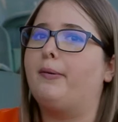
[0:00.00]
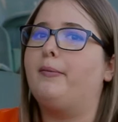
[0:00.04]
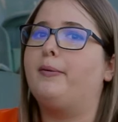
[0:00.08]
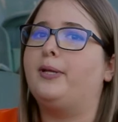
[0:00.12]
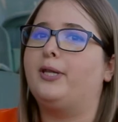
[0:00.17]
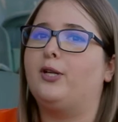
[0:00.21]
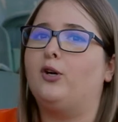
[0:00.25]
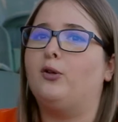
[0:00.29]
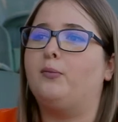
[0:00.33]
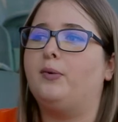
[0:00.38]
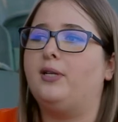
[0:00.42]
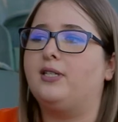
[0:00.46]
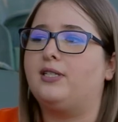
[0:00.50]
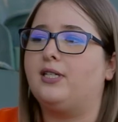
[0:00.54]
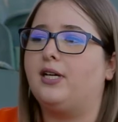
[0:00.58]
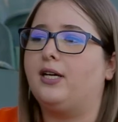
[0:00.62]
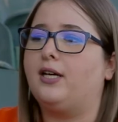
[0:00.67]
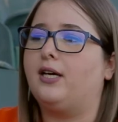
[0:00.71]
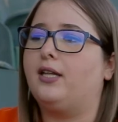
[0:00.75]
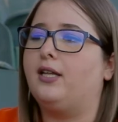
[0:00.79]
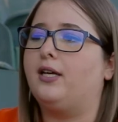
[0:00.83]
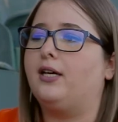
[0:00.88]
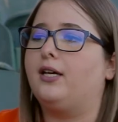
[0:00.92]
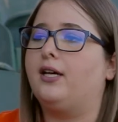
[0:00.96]
me mandaba un
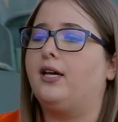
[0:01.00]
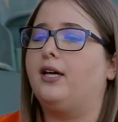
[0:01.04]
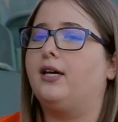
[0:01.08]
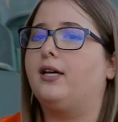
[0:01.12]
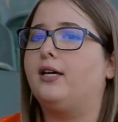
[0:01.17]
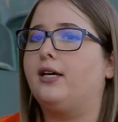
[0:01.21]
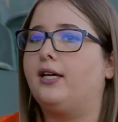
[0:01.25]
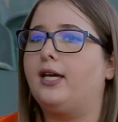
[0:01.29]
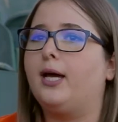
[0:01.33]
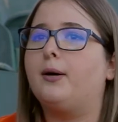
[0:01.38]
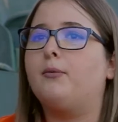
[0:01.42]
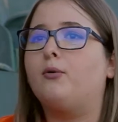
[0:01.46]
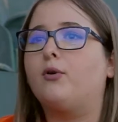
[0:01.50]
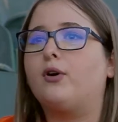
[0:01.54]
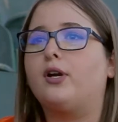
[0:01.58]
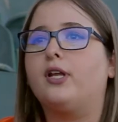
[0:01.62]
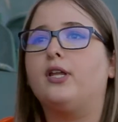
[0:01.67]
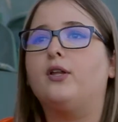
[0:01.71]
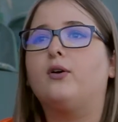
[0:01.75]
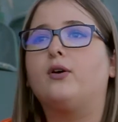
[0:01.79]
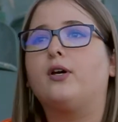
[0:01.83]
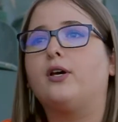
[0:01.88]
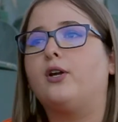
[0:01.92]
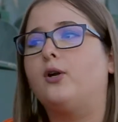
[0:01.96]
mensaje de que qué
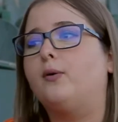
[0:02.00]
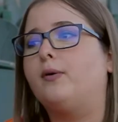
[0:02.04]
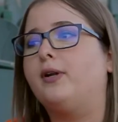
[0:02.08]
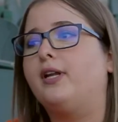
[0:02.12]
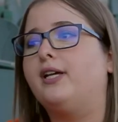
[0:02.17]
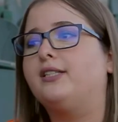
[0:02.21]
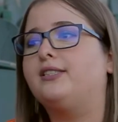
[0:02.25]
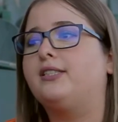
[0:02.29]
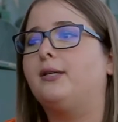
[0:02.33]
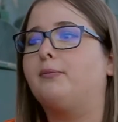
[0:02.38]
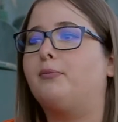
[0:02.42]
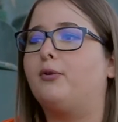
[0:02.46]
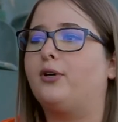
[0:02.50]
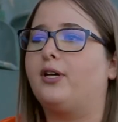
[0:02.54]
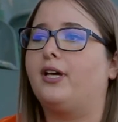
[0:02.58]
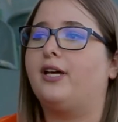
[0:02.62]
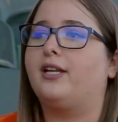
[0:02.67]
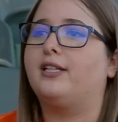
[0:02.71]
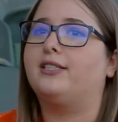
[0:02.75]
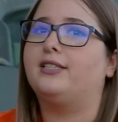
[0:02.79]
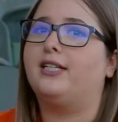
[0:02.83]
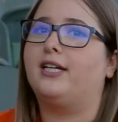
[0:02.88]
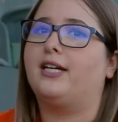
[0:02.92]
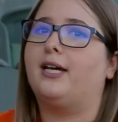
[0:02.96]
aburrido que no viniste porque
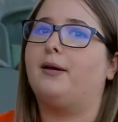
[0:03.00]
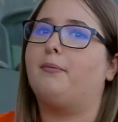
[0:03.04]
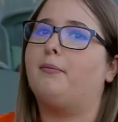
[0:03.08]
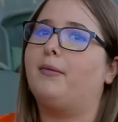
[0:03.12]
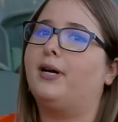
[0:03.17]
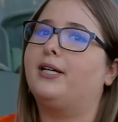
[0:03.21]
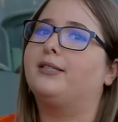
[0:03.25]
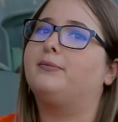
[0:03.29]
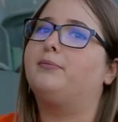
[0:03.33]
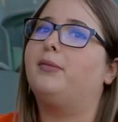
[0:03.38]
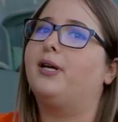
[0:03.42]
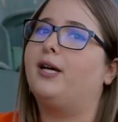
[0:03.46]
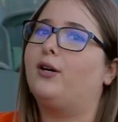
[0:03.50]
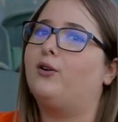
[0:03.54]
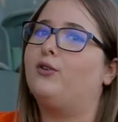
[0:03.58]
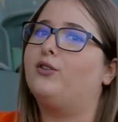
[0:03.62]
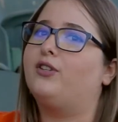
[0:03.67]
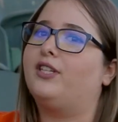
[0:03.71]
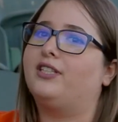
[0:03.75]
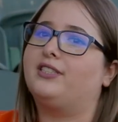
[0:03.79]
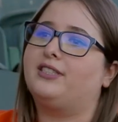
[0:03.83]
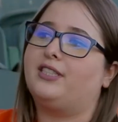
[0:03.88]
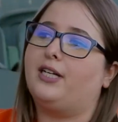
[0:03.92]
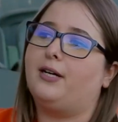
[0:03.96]
eres la que más me
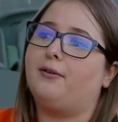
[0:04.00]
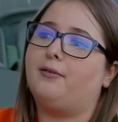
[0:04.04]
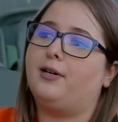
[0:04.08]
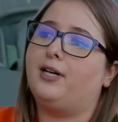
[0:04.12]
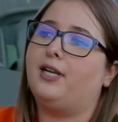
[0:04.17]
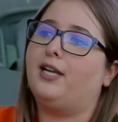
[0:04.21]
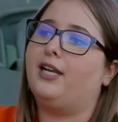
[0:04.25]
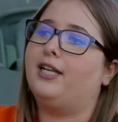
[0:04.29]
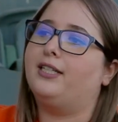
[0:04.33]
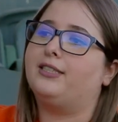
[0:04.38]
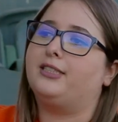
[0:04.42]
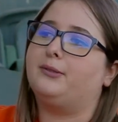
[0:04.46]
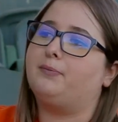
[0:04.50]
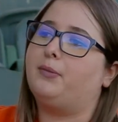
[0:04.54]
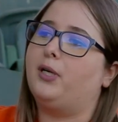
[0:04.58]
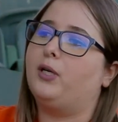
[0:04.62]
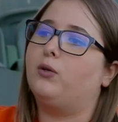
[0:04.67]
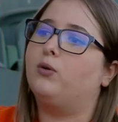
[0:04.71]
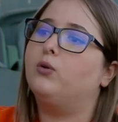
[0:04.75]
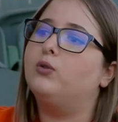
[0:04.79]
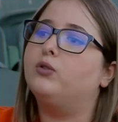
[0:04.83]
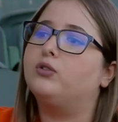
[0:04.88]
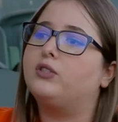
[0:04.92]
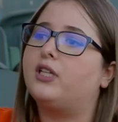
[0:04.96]
contestaba las
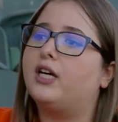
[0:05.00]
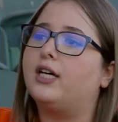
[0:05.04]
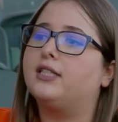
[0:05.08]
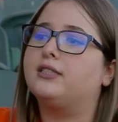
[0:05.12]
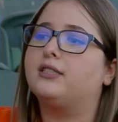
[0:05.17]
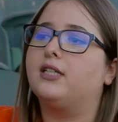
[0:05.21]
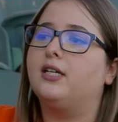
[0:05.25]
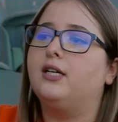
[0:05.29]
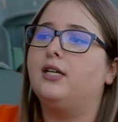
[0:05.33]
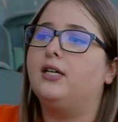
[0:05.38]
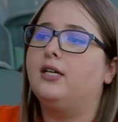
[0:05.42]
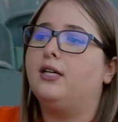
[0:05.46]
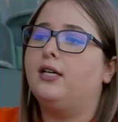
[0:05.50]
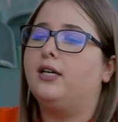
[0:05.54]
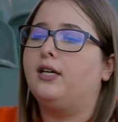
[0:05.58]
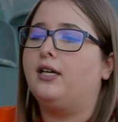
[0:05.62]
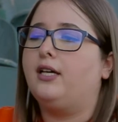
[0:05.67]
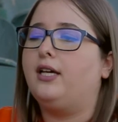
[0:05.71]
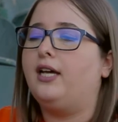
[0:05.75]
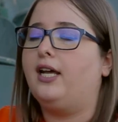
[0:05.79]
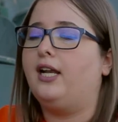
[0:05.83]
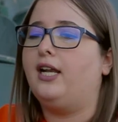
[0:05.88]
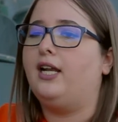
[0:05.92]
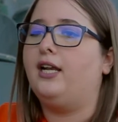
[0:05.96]
preguntas
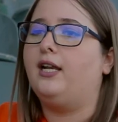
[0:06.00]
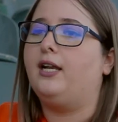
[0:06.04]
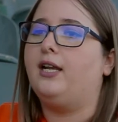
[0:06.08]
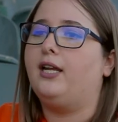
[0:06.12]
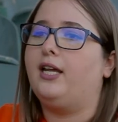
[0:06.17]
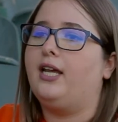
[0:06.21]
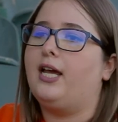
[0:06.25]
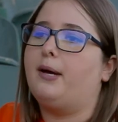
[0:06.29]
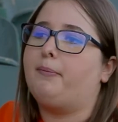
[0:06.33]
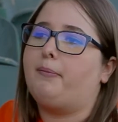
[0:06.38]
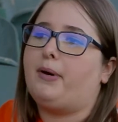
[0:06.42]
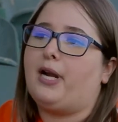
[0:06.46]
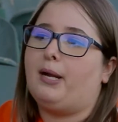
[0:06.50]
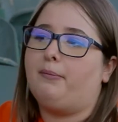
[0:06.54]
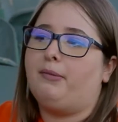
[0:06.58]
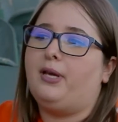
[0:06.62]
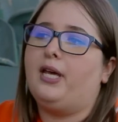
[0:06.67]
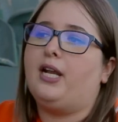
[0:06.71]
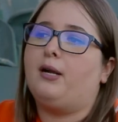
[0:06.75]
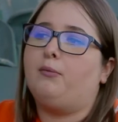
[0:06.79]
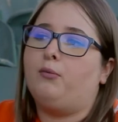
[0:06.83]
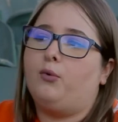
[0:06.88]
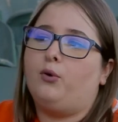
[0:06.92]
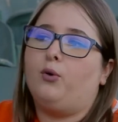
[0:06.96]
y, el, y para mí
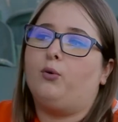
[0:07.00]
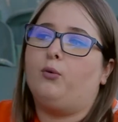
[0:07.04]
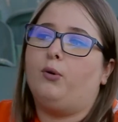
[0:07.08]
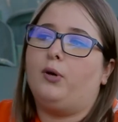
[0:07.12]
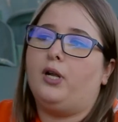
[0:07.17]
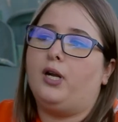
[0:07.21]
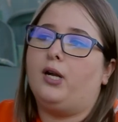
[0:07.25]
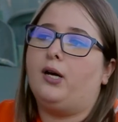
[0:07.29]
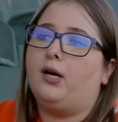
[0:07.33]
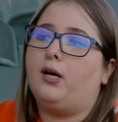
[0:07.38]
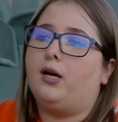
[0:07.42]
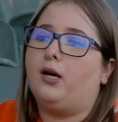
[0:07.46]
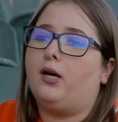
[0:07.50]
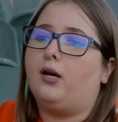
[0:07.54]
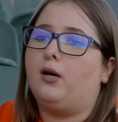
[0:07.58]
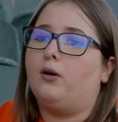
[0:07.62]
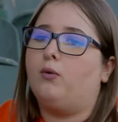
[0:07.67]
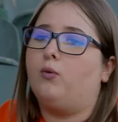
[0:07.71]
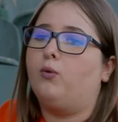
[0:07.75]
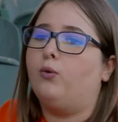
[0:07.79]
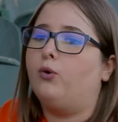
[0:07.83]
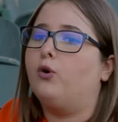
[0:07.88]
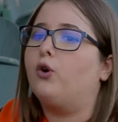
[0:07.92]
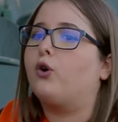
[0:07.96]
era, muy, era
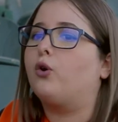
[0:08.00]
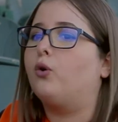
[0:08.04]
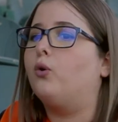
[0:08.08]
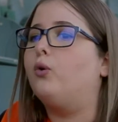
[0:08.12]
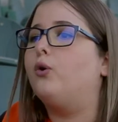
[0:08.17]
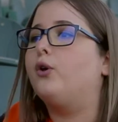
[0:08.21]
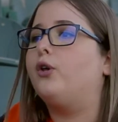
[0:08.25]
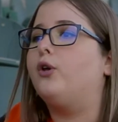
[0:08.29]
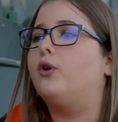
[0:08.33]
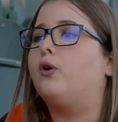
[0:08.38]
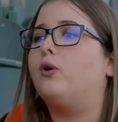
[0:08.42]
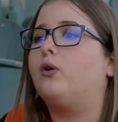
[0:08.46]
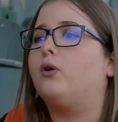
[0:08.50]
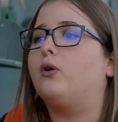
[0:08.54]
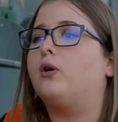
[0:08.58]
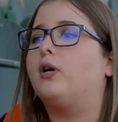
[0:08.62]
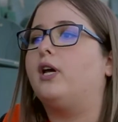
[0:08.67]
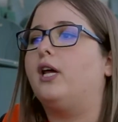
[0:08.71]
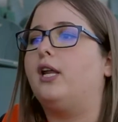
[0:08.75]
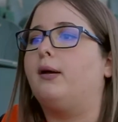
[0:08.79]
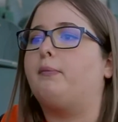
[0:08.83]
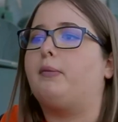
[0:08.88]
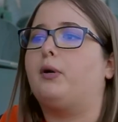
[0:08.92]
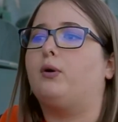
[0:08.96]
un orgullo
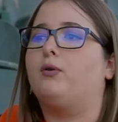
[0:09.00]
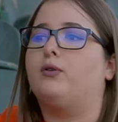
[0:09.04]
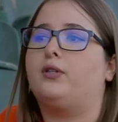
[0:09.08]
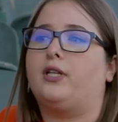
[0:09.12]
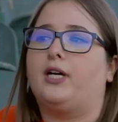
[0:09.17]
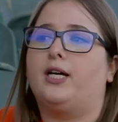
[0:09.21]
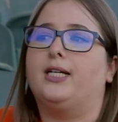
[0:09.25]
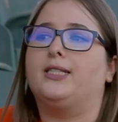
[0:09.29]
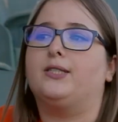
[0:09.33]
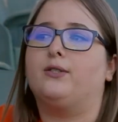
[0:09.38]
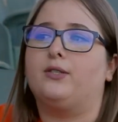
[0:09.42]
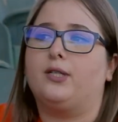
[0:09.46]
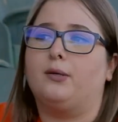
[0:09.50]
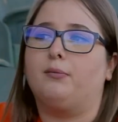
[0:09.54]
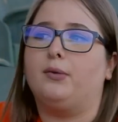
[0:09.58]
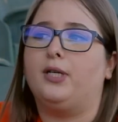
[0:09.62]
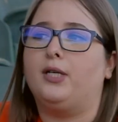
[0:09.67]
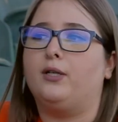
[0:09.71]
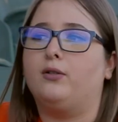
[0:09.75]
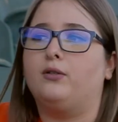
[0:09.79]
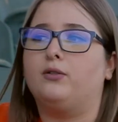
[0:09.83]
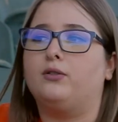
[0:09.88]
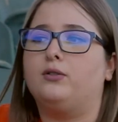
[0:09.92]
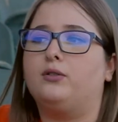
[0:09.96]
que le preguntaban sus
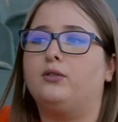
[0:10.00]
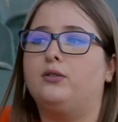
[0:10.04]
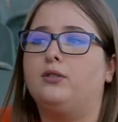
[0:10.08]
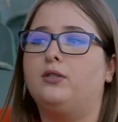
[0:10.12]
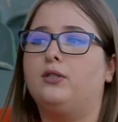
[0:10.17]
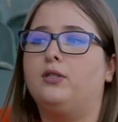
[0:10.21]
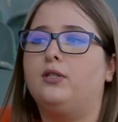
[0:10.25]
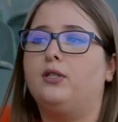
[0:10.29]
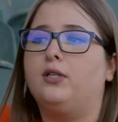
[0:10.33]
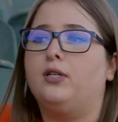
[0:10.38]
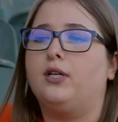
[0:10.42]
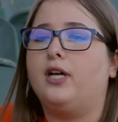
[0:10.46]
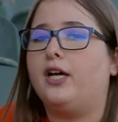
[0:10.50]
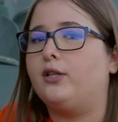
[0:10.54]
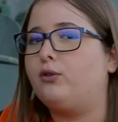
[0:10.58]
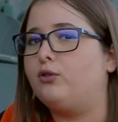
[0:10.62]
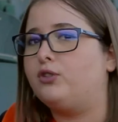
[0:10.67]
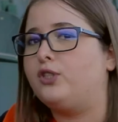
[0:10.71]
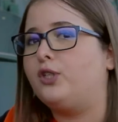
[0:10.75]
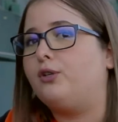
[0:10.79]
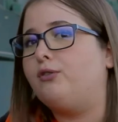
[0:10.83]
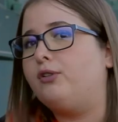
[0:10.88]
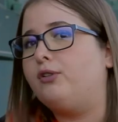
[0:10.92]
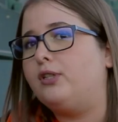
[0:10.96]
amigos, ¿a
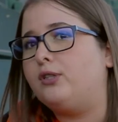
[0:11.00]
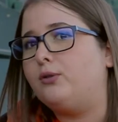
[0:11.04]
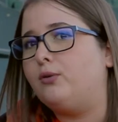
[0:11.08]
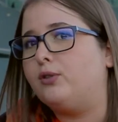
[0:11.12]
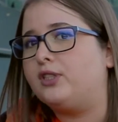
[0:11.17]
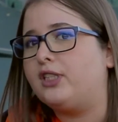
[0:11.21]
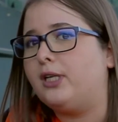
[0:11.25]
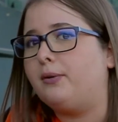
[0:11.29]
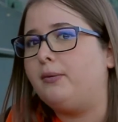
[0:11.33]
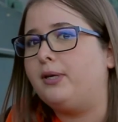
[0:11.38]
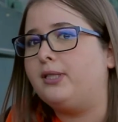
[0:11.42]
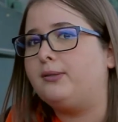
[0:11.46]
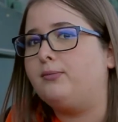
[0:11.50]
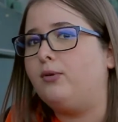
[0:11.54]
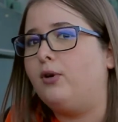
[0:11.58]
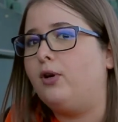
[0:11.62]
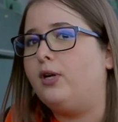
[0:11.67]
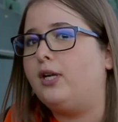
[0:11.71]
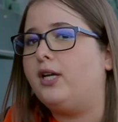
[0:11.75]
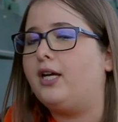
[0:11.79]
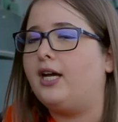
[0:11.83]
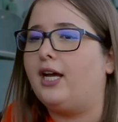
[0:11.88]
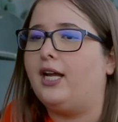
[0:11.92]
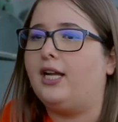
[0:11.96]
tus hijos les gusta el béisbol?
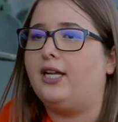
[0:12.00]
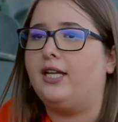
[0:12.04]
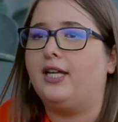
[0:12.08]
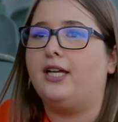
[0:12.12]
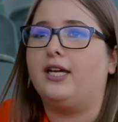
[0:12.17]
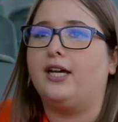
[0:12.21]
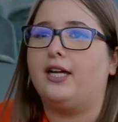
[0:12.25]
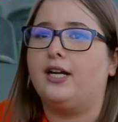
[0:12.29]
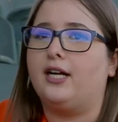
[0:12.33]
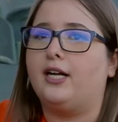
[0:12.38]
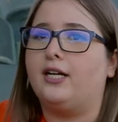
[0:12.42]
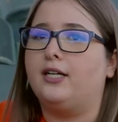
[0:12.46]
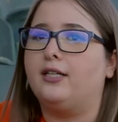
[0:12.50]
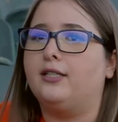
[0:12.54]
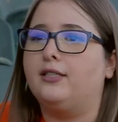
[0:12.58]
Y que él dijera,